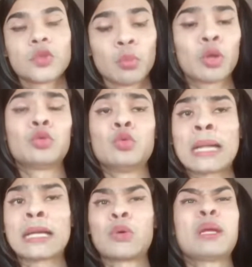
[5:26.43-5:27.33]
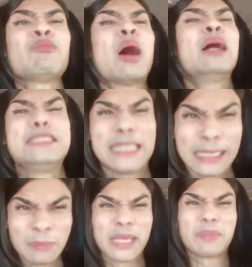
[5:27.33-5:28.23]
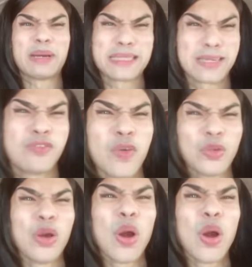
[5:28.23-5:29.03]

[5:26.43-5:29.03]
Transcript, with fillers: तुम लोग दुआ करो कि बहुत जल्द मेरे पास एक फोन हो